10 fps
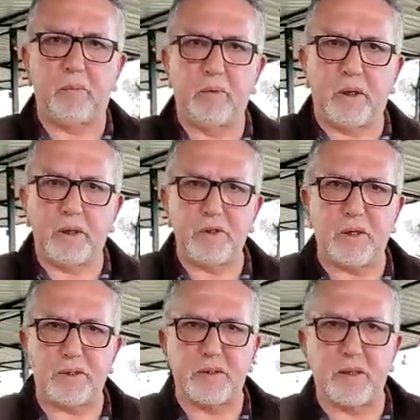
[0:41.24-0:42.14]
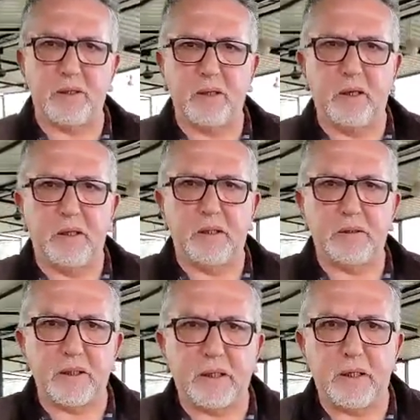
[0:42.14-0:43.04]
Bunların içerisinden
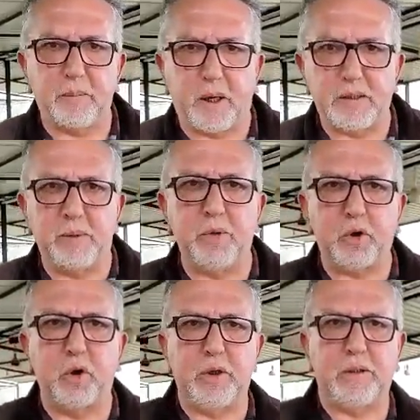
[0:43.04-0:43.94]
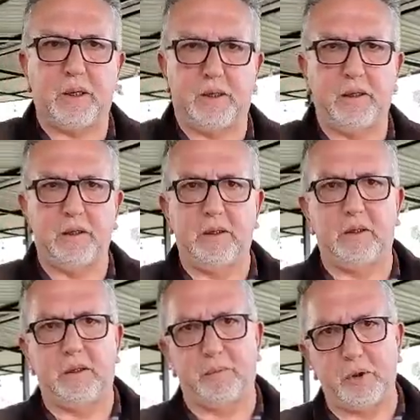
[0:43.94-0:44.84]
e, Dikili Bademli Köyü'ne de
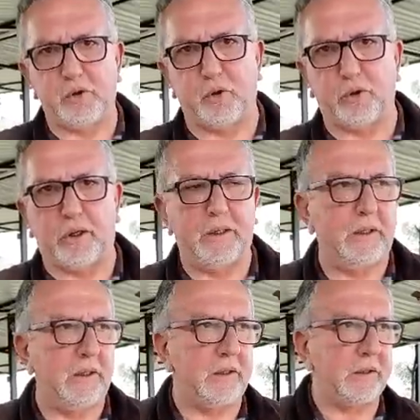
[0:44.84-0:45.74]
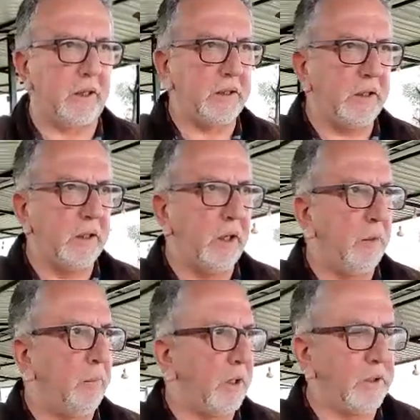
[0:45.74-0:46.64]
e, birçok aileler geldi.
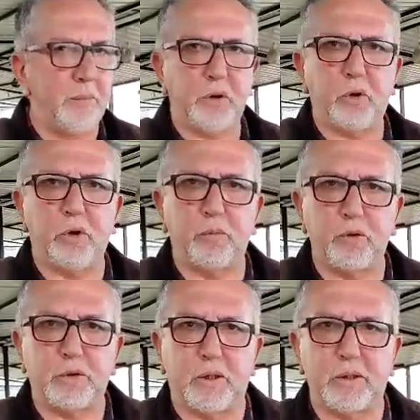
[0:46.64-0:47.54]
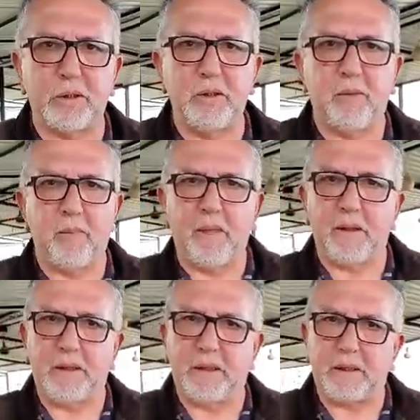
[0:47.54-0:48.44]
Bademli Köyü muhtarlığı
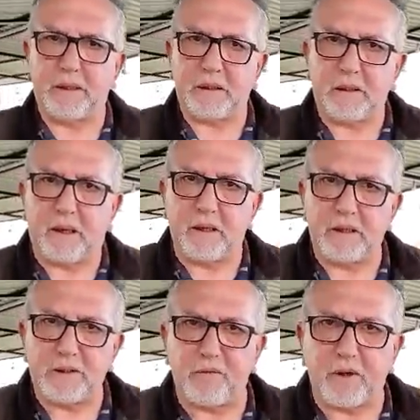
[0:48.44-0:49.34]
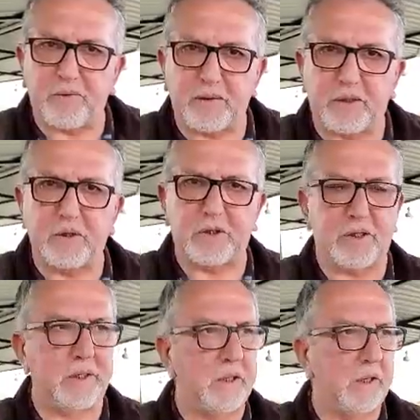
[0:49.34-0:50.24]
e, hayırsever
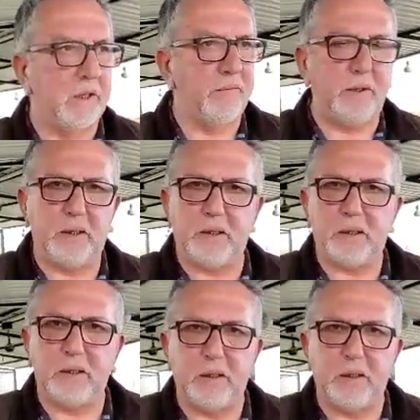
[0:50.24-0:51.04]
vatandaşlar ve